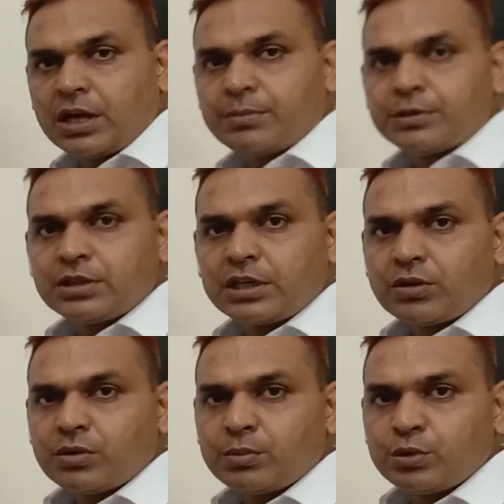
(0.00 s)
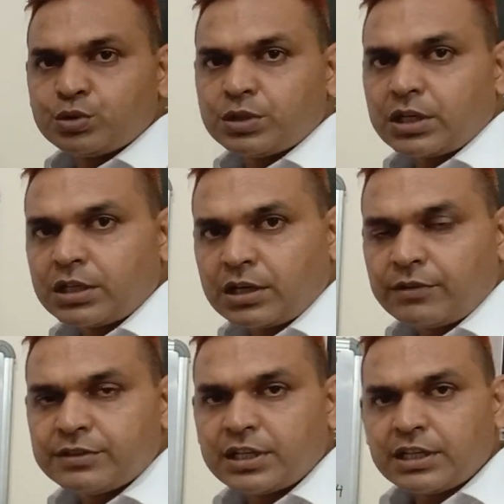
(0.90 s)
आपने देखे हो ब्लू स्टार के
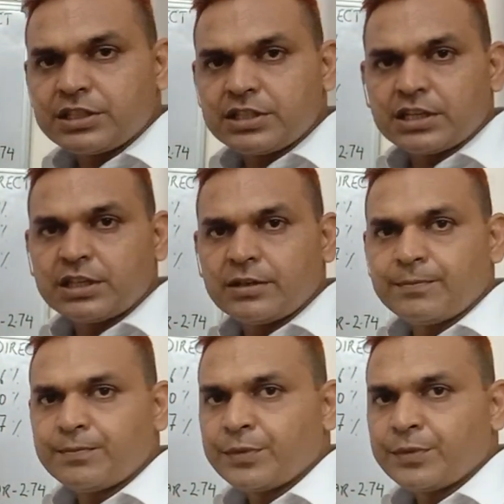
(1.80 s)
काफ़ी सारे एसी आते हैं